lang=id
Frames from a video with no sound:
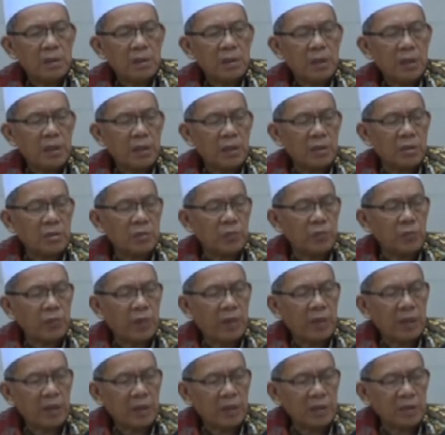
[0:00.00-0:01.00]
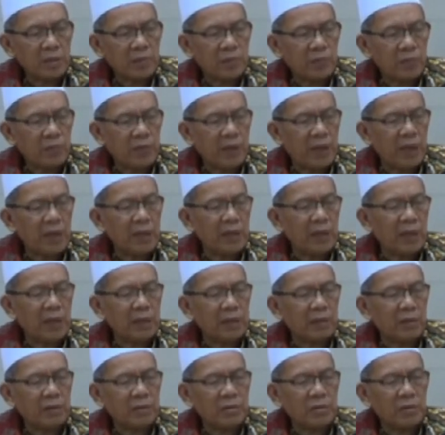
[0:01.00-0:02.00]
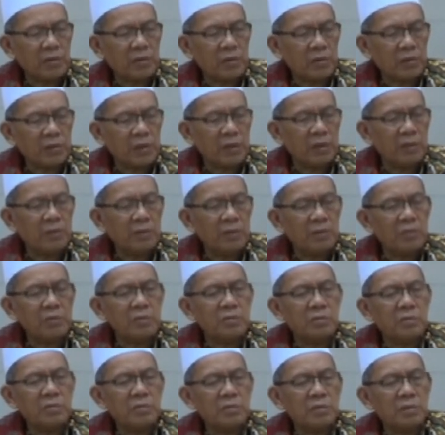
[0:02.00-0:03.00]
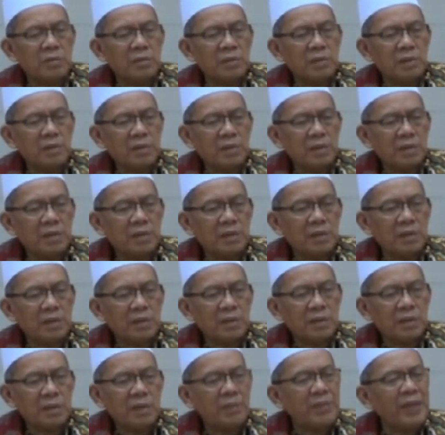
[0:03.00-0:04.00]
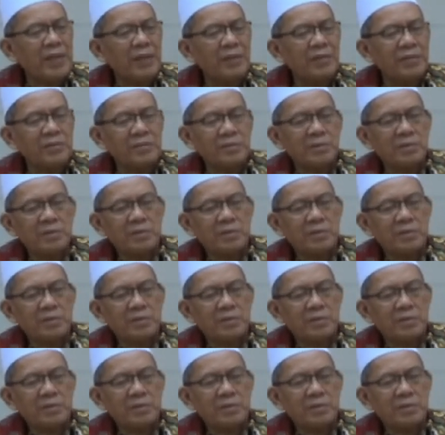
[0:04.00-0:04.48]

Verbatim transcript: ti kesepuhan-kesepuhan atau contoh ti guru temilu